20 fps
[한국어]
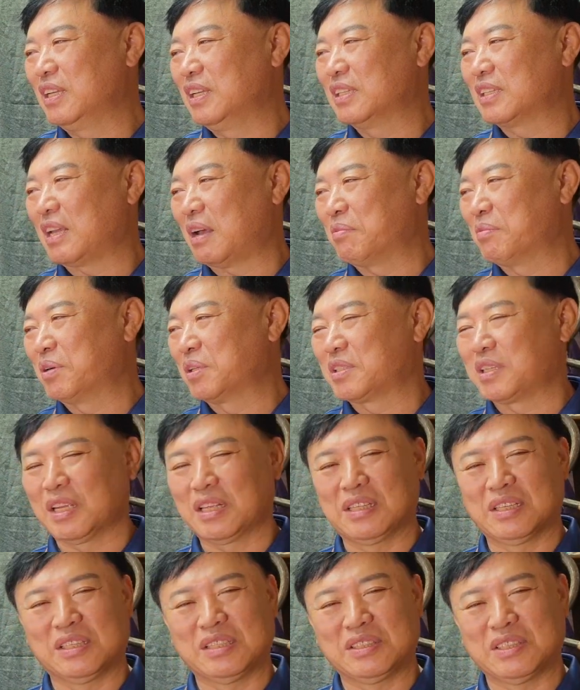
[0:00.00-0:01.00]
2,
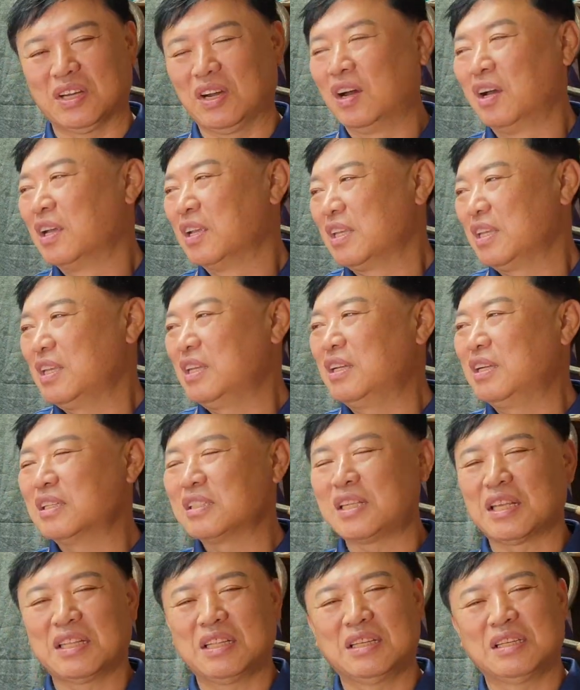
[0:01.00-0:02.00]
3월생 그죠?
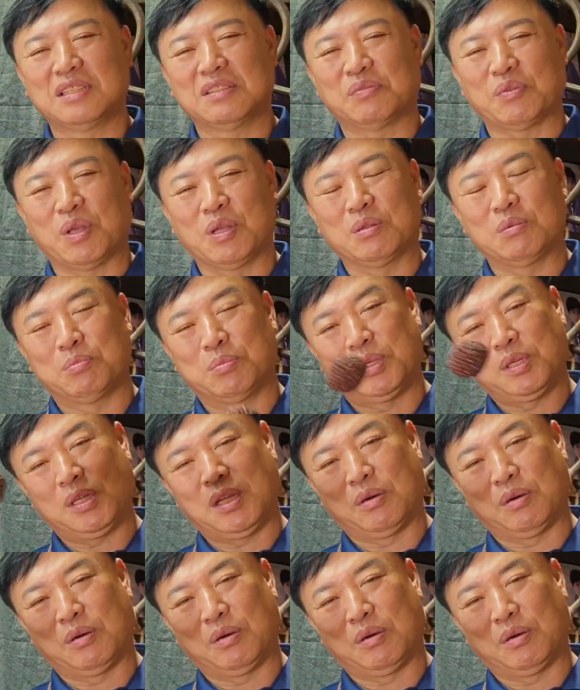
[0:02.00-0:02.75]
1월생은 그냥